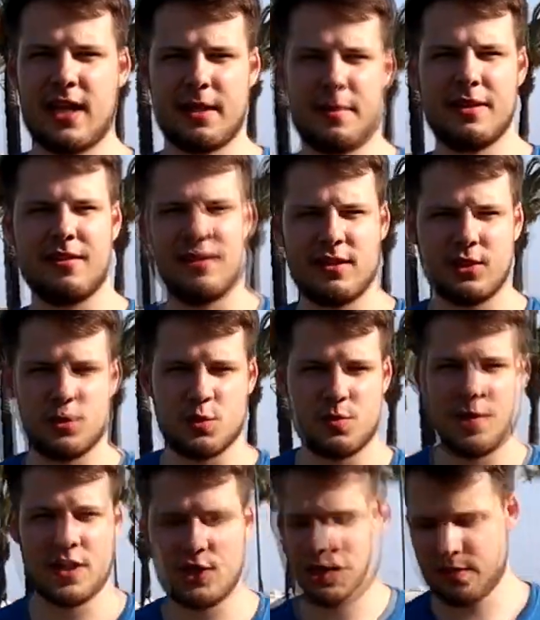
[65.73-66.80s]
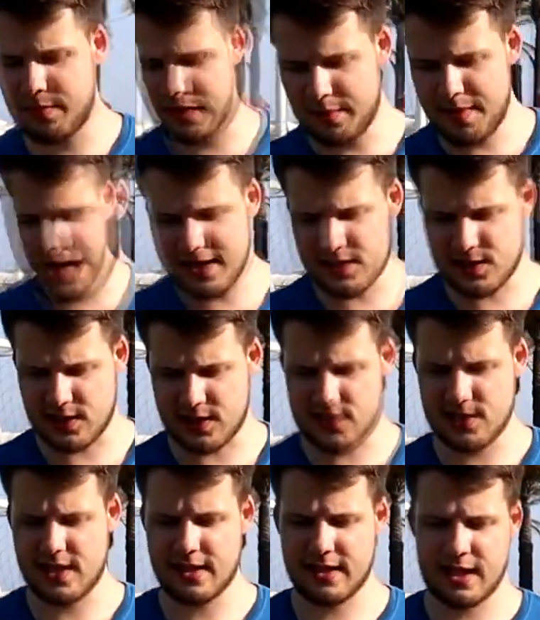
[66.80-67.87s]
Так, ребят, давайте начнем с матча РПЛ пятницы.
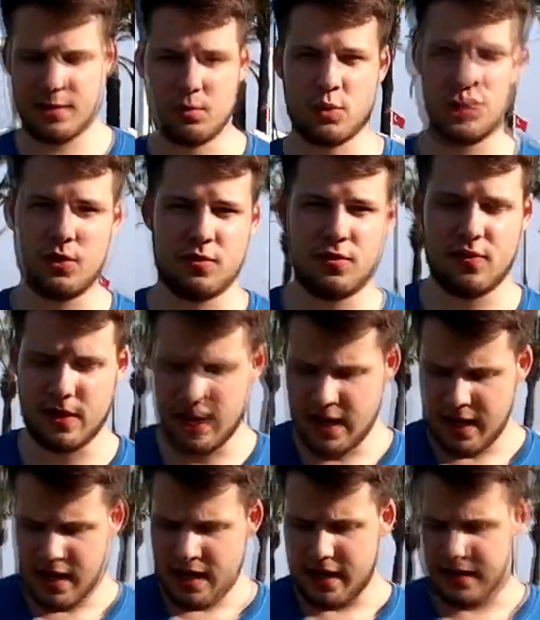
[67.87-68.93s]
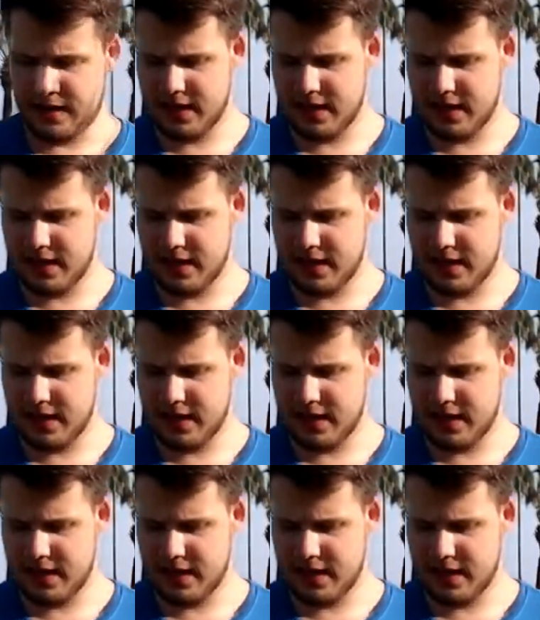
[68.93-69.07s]
Краснодар играет против э,